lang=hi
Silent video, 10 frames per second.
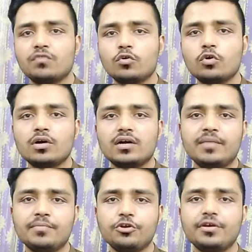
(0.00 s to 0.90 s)
वो
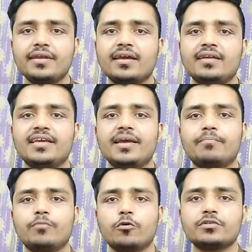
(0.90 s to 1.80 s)
इम्यूनिटी के लिए
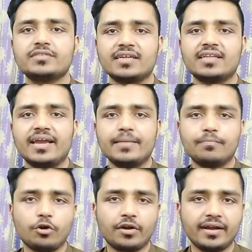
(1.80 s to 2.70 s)
बहुत ज़्यादा
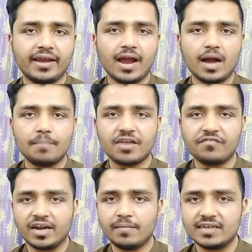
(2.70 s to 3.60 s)
इम्पॉर्टेंट है आपके
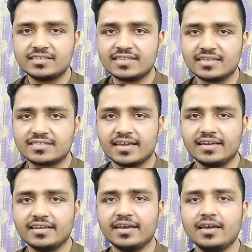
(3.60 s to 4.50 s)
वाइट ब्लड सेल्स के
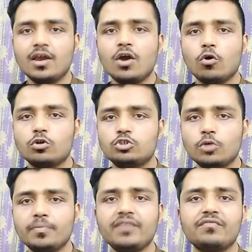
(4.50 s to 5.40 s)
लिए और जो भी